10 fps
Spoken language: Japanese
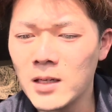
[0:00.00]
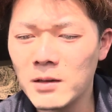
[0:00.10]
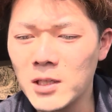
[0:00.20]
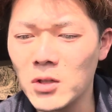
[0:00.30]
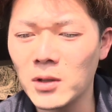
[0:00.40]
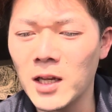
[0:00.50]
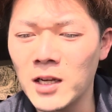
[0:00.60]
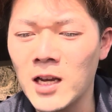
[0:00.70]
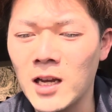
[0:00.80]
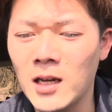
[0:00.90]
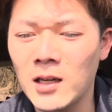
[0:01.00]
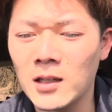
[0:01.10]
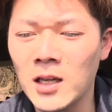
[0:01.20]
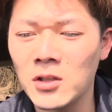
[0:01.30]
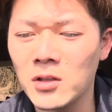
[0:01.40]
まあそういったね、えー、
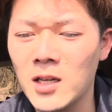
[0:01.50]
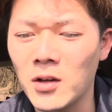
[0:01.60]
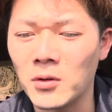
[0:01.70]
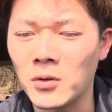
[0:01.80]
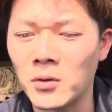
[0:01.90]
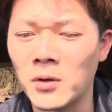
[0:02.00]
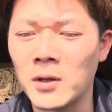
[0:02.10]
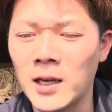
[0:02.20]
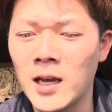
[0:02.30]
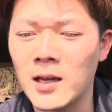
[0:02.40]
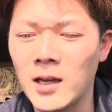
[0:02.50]
単純作業のところでね、